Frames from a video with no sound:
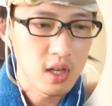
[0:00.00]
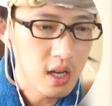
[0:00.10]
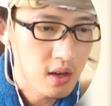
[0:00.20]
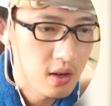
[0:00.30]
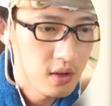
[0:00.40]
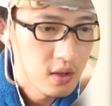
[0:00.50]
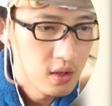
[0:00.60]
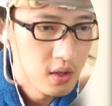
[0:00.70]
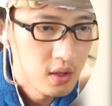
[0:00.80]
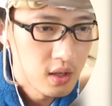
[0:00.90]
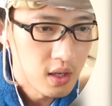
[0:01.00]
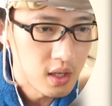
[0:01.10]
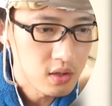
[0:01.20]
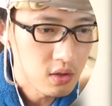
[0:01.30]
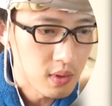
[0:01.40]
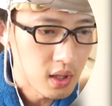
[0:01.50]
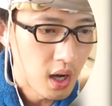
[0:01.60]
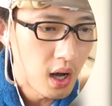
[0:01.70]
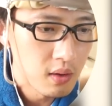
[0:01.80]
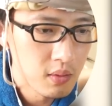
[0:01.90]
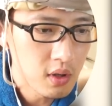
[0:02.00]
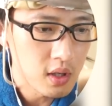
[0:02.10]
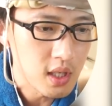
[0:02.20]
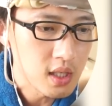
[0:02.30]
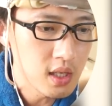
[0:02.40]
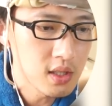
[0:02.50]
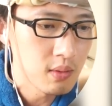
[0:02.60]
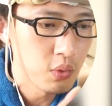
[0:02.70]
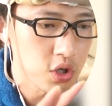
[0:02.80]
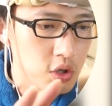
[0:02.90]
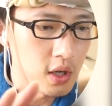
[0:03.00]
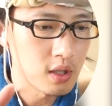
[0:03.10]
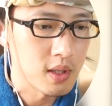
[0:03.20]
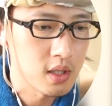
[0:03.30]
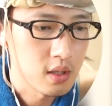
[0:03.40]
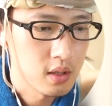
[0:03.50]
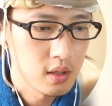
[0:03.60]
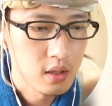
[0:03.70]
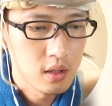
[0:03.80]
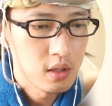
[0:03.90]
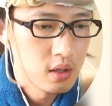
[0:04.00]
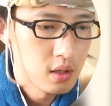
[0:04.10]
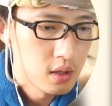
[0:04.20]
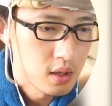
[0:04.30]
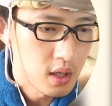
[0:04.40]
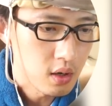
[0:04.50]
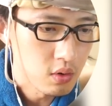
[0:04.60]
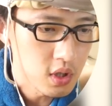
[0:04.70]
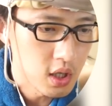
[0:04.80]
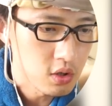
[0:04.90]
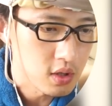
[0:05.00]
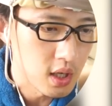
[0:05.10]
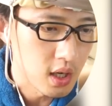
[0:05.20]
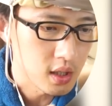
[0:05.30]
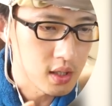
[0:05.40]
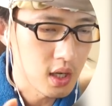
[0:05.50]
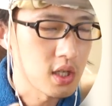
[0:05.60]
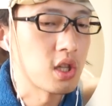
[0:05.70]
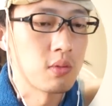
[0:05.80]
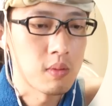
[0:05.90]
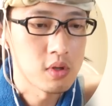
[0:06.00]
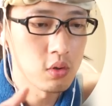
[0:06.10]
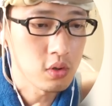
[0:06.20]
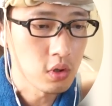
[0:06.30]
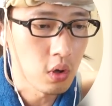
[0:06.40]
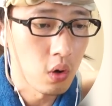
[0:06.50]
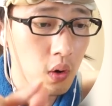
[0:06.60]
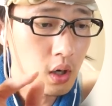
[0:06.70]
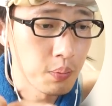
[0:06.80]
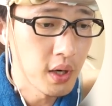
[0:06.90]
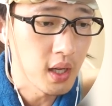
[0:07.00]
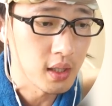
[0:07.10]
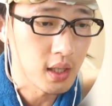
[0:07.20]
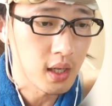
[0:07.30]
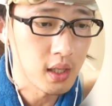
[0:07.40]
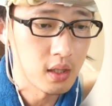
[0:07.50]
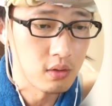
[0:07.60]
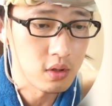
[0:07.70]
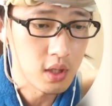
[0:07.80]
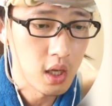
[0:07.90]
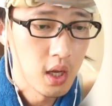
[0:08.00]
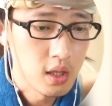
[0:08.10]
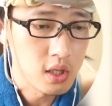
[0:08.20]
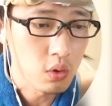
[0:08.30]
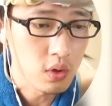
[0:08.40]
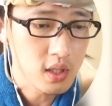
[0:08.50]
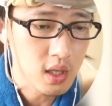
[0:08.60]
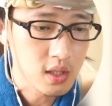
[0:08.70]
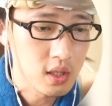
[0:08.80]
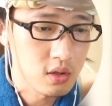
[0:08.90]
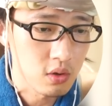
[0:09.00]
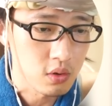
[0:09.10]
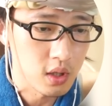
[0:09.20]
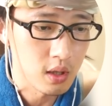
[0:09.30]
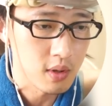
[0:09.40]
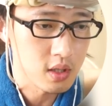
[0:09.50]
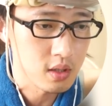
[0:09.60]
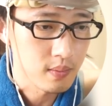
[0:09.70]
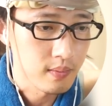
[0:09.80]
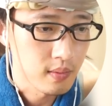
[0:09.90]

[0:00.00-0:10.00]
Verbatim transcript: うね。はい、ちょっと待って。あ、見てください。参戦募集となってます。はい、こちらにちょっと参加したいと思います。そうすると、他のプレイヤーが戦ってるんですね。で、そこに参戦することができます。